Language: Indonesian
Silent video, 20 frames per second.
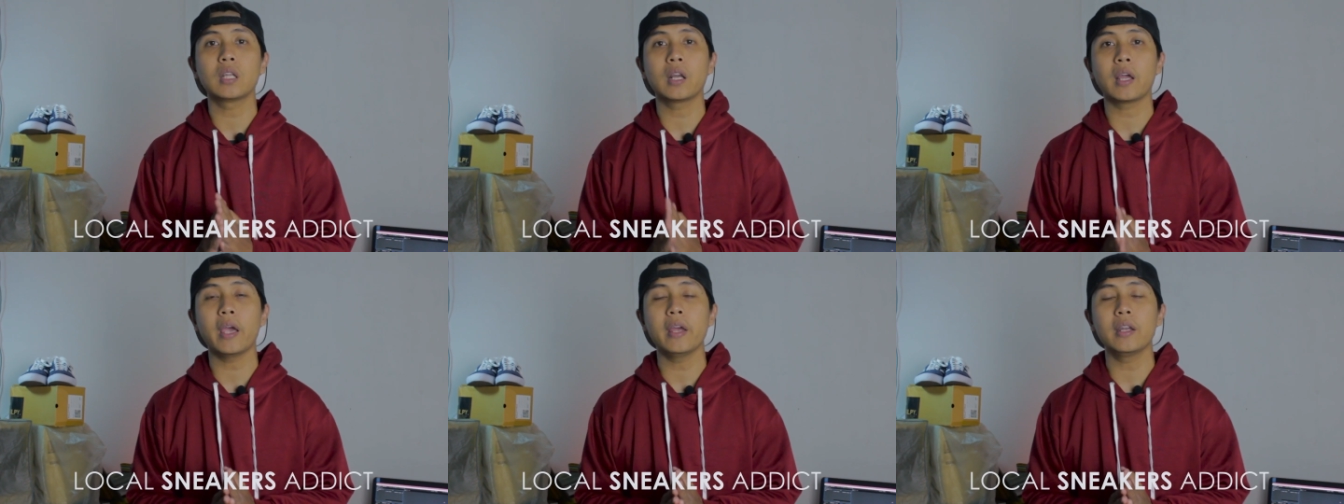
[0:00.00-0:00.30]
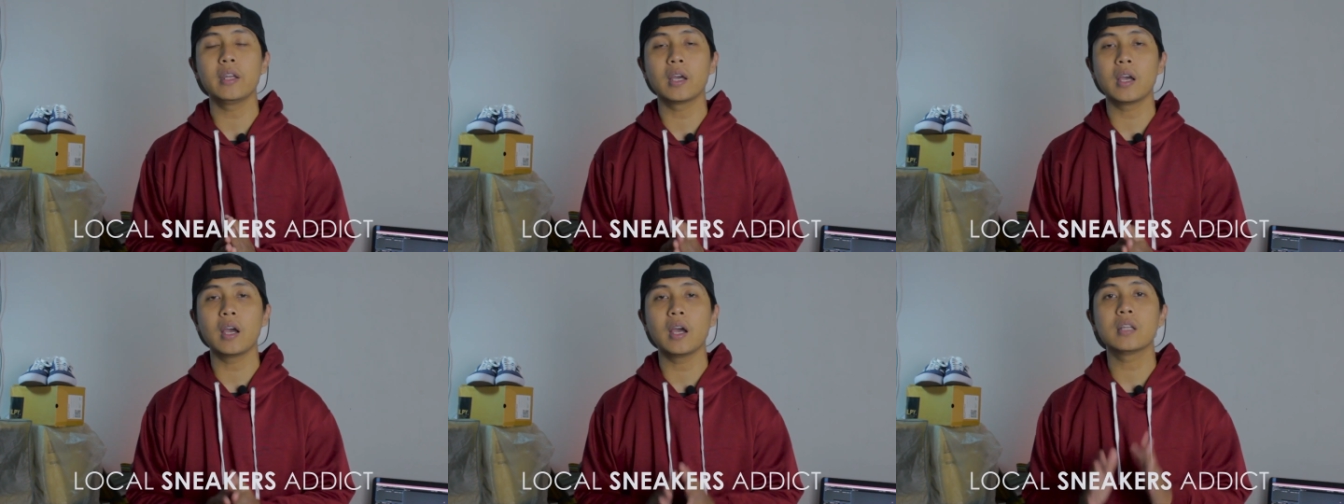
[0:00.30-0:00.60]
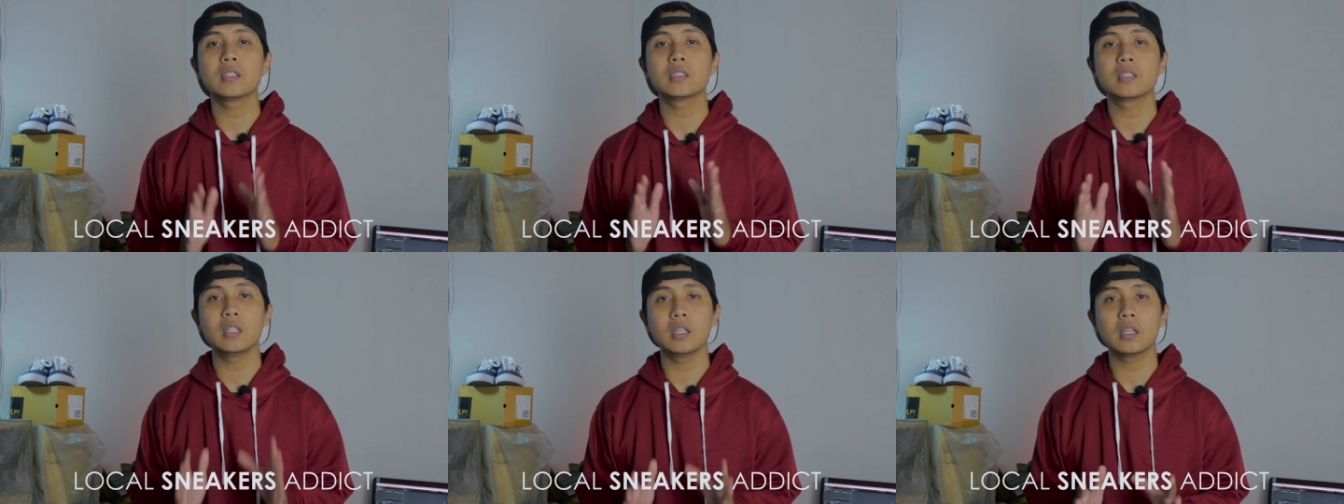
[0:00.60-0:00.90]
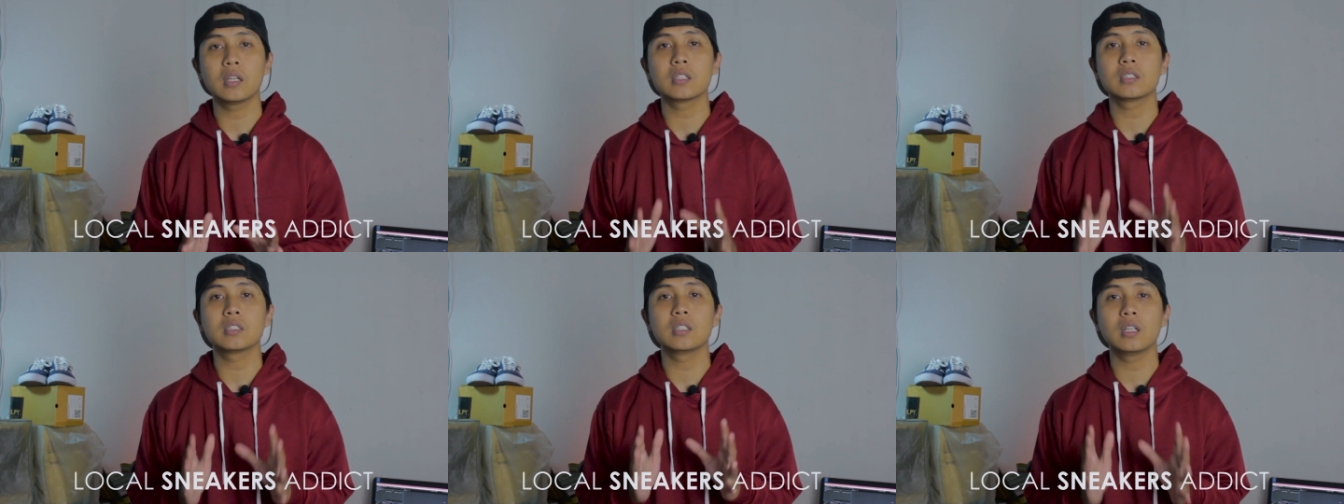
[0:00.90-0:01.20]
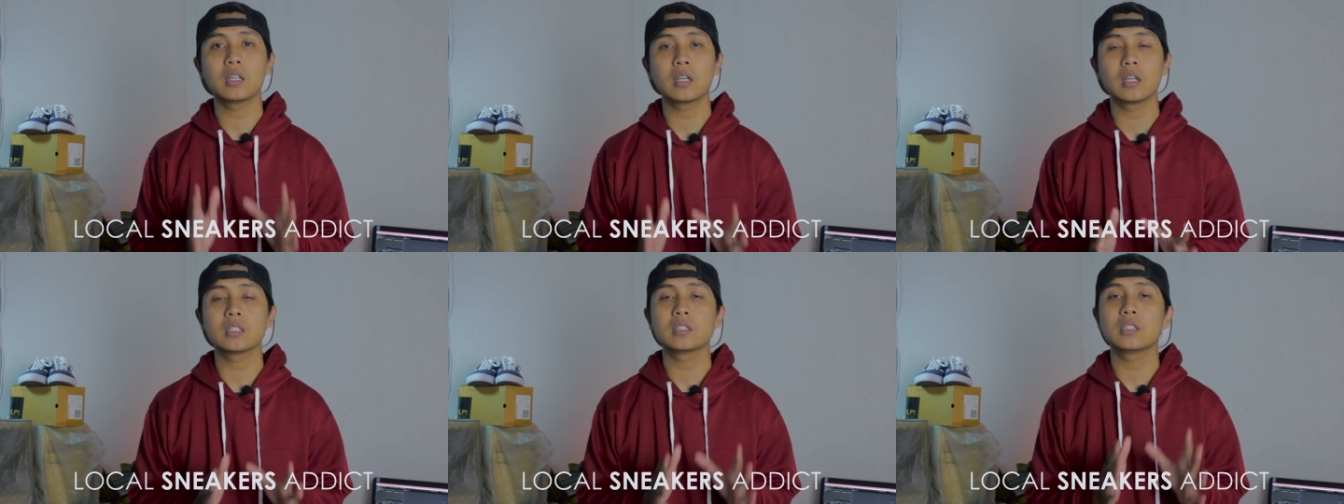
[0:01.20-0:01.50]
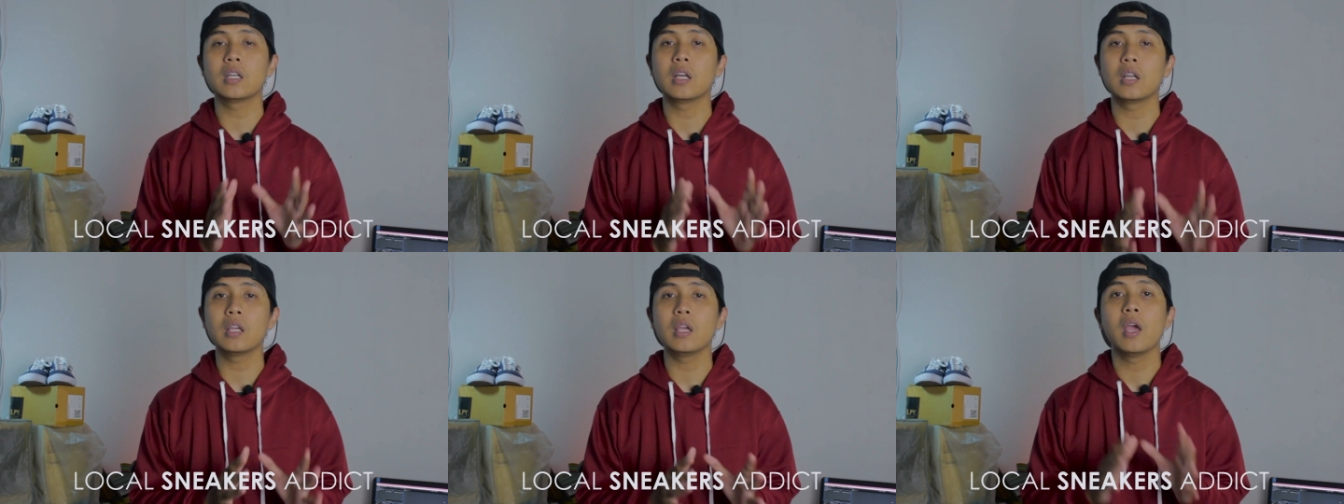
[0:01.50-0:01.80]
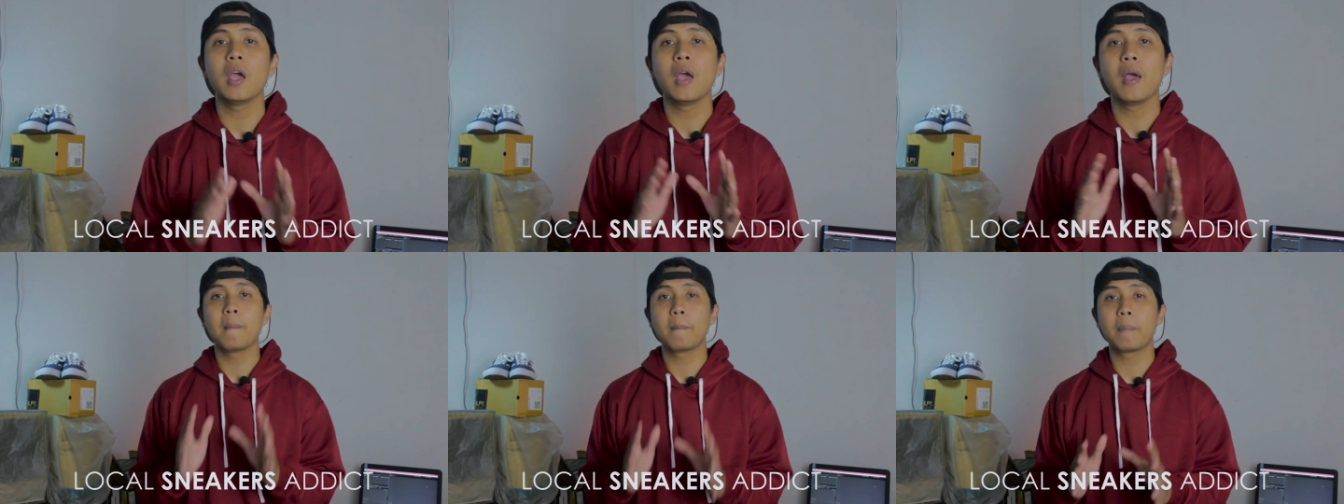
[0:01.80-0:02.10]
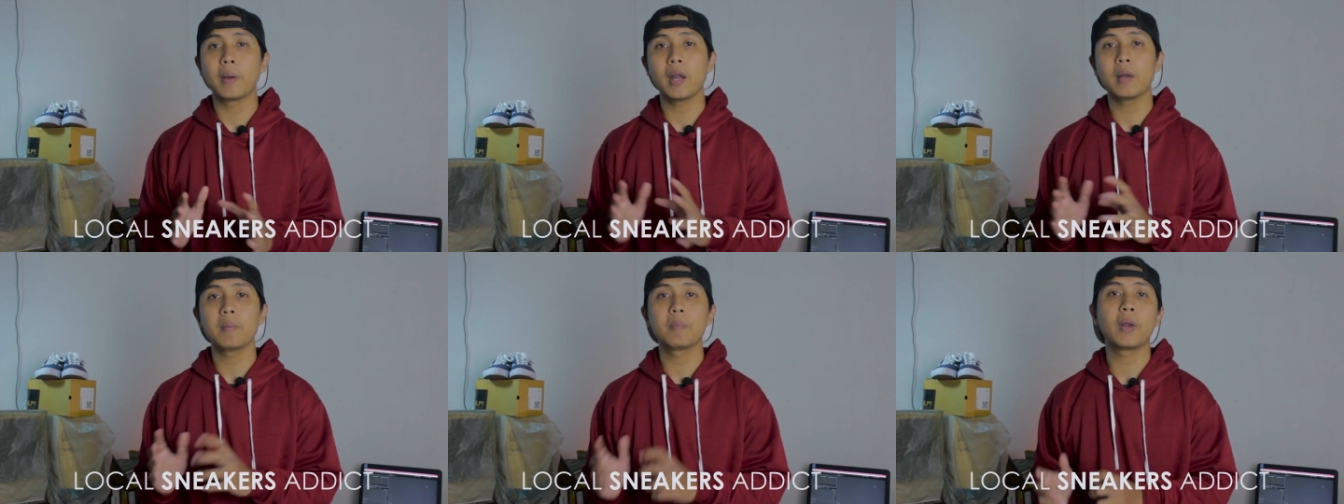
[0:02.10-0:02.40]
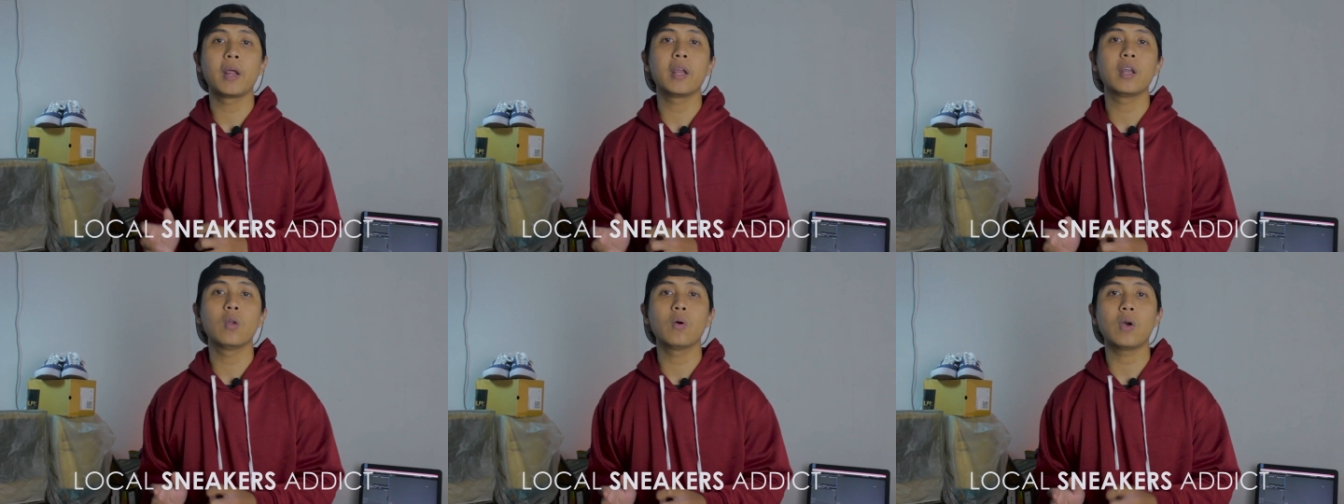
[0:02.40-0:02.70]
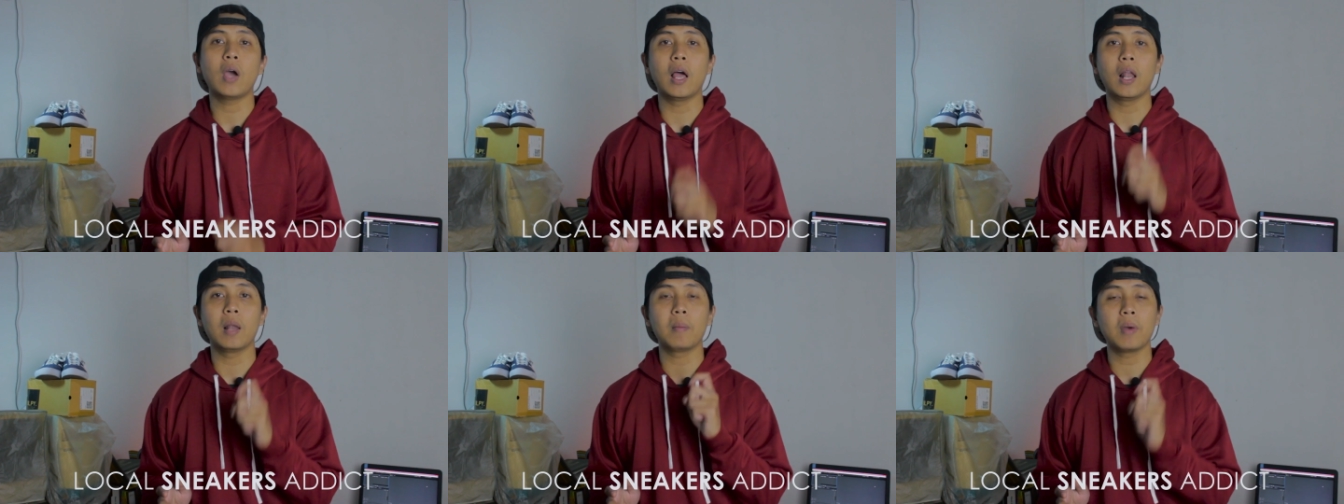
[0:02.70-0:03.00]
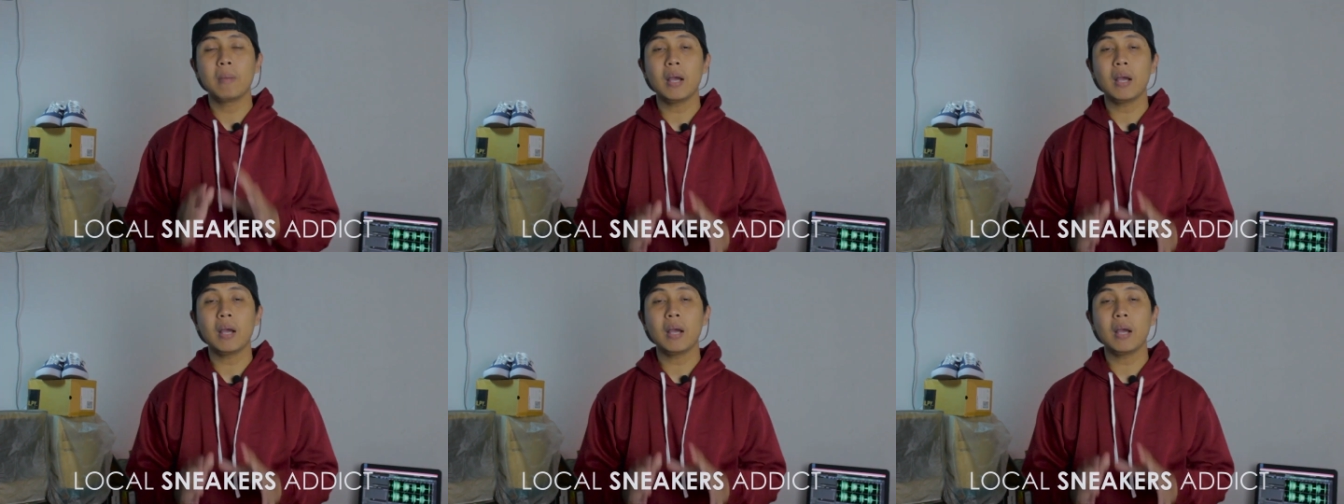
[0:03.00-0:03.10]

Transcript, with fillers: terkait dengan sneakers-sneakers dari brand-brand lokal.